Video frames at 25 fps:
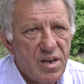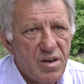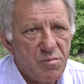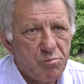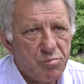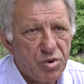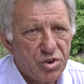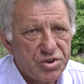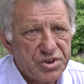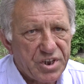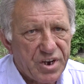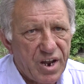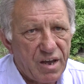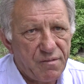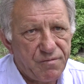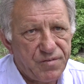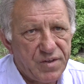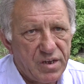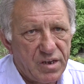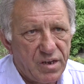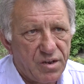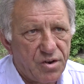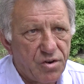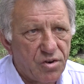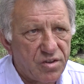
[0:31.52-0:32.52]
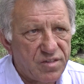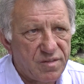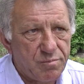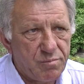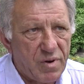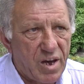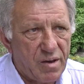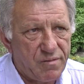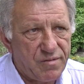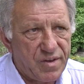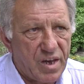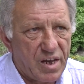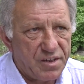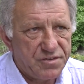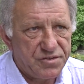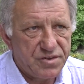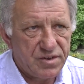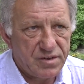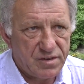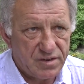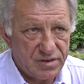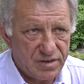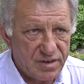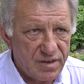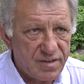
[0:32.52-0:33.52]
Potrafię rozmawiać
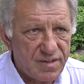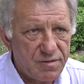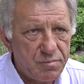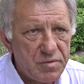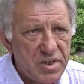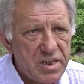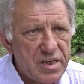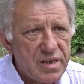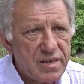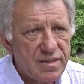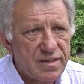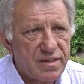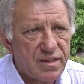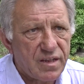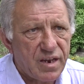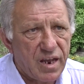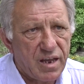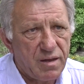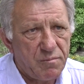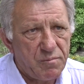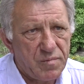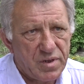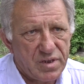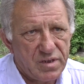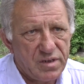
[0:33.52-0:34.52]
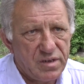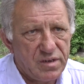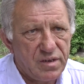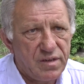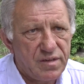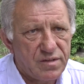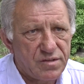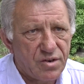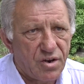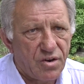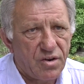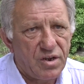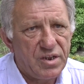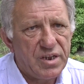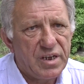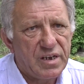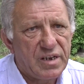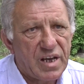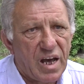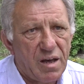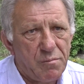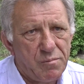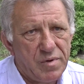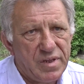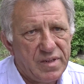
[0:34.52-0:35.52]
i z ministrem, i z
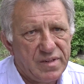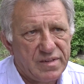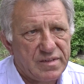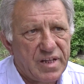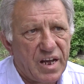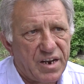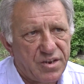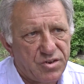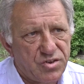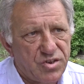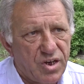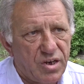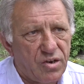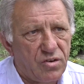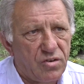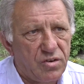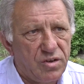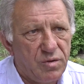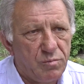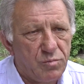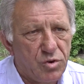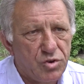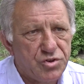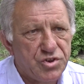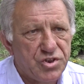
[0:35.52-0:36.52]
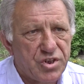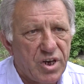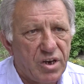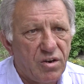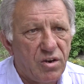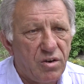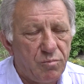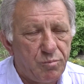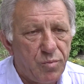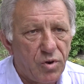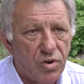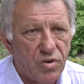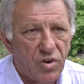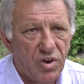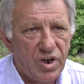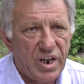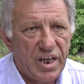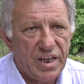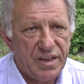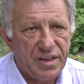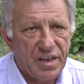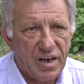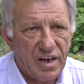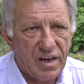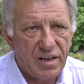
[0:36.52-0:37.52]
rolnikami starszego i młodszego
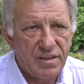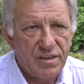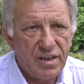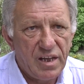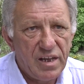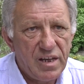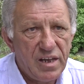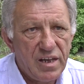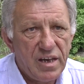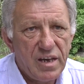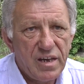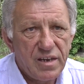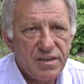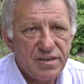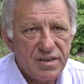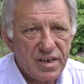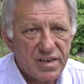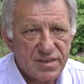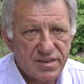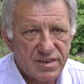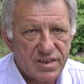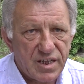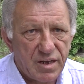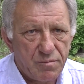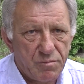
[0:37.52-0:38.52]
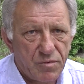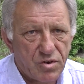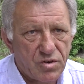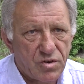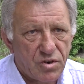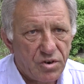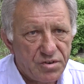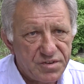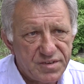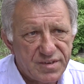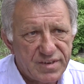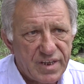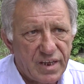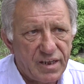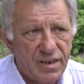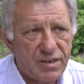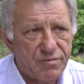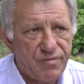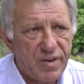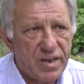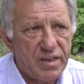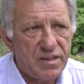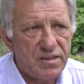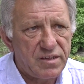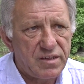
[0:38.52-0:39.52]
pokolenia. Jestem
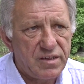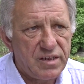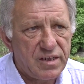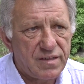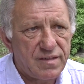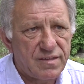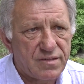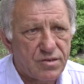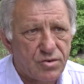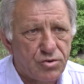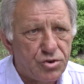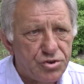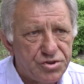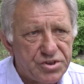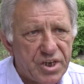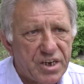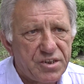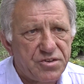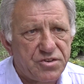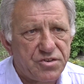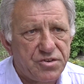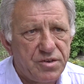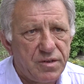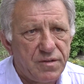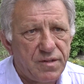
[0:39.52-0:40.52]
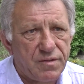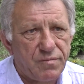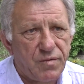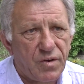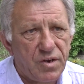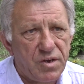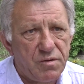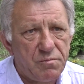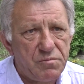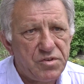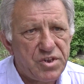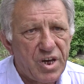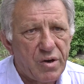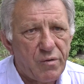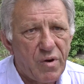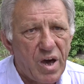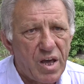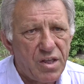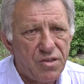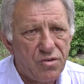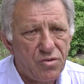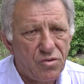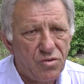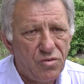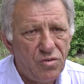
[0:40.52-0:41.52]
konsekwentny, skuteczny w swoim
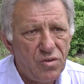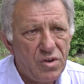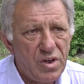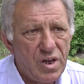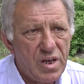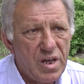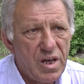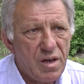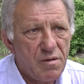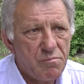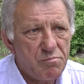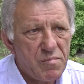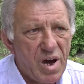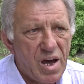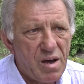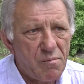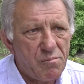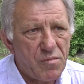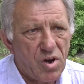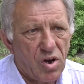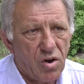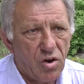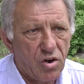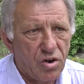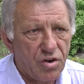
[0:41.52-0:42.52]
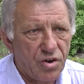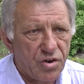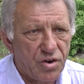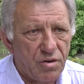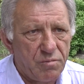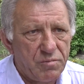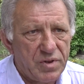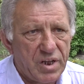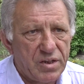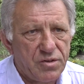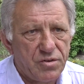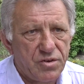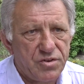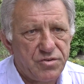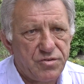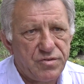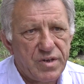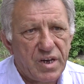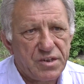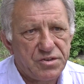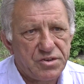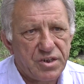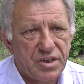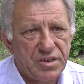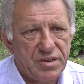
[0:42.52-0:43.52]
działaniu. Mam ogromne
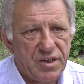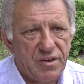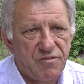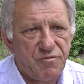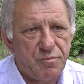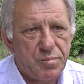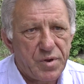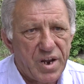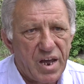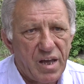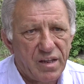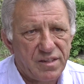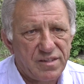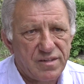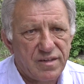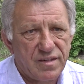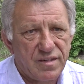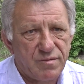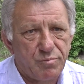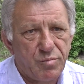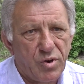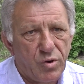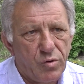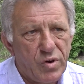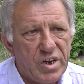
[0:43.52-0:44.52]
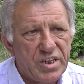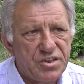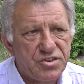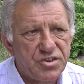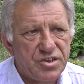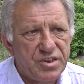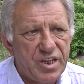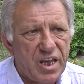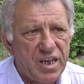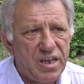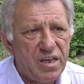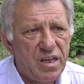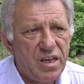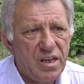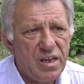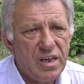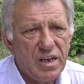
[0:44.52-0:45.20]
doświadczenie w pracy społecznej.